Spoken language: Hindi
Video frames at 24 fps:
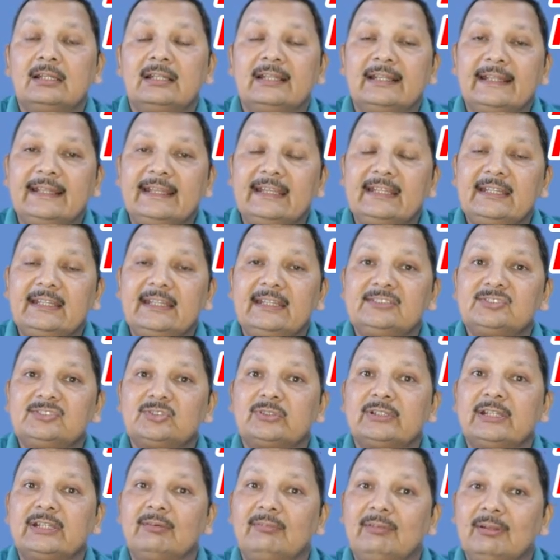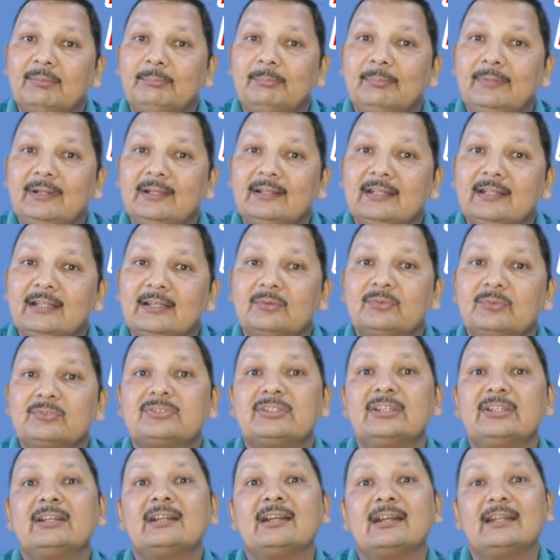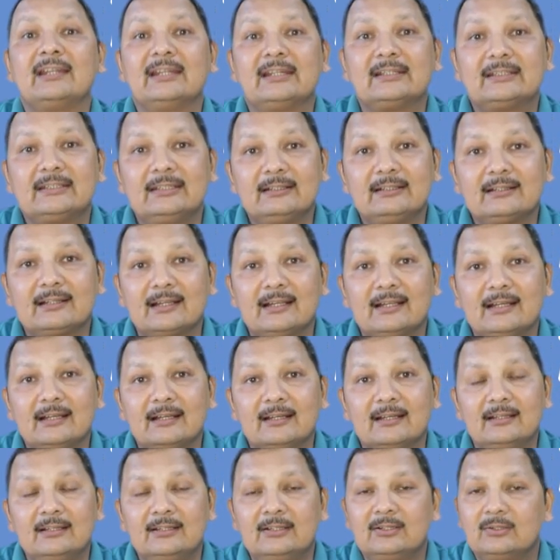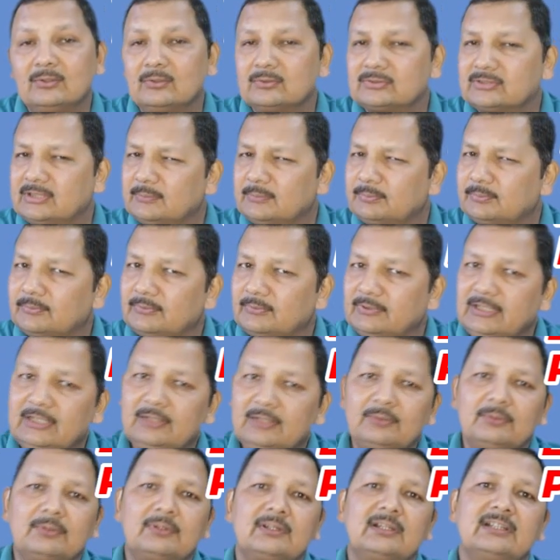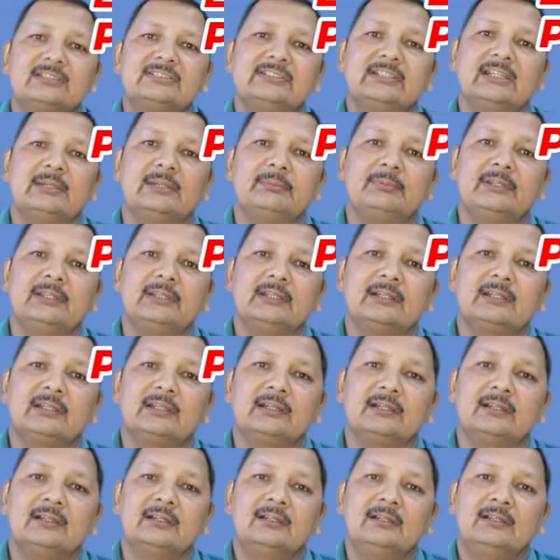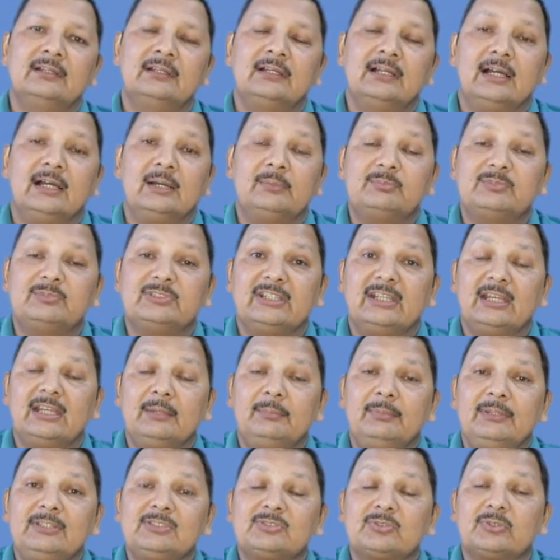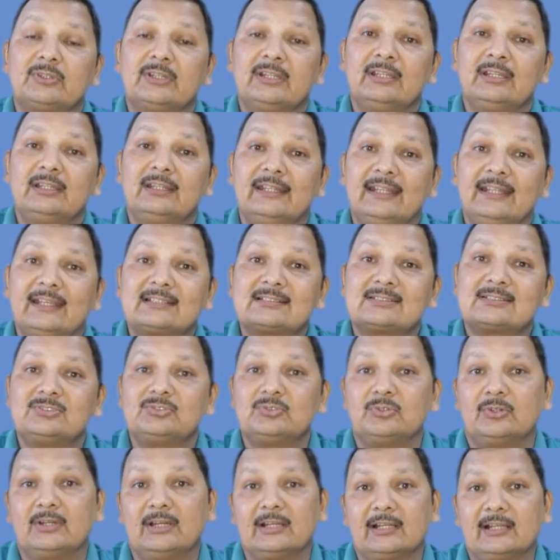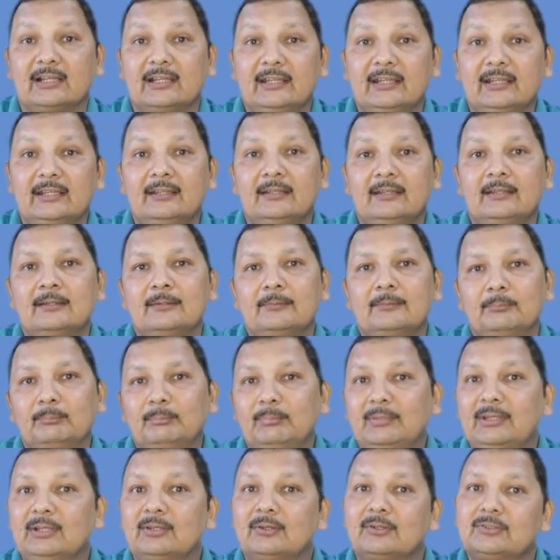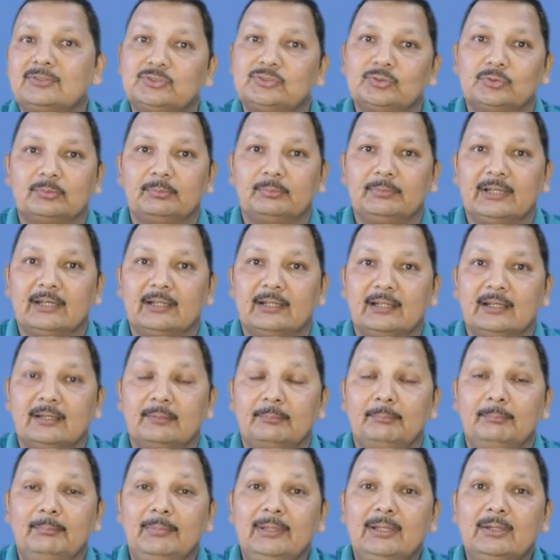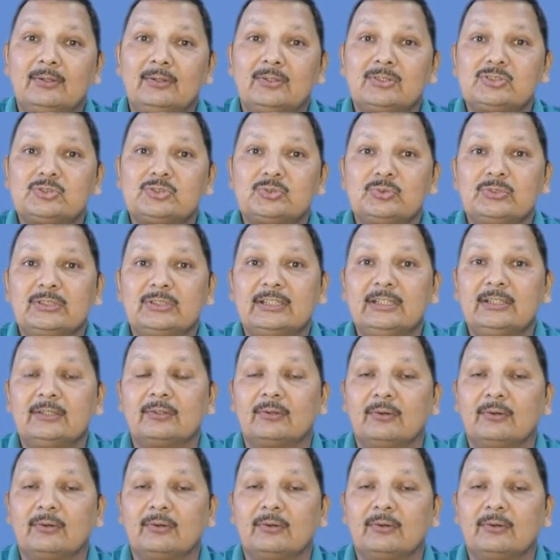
नए नए जो डेवलपमेंट हैं उनसे कनेक्टेड रहा सिर्फ उन्हीं लोगों का जे निकला अब जे जो है नेक्स्ट जो आ रहा है मई और जून में आ रहा है मई और जून के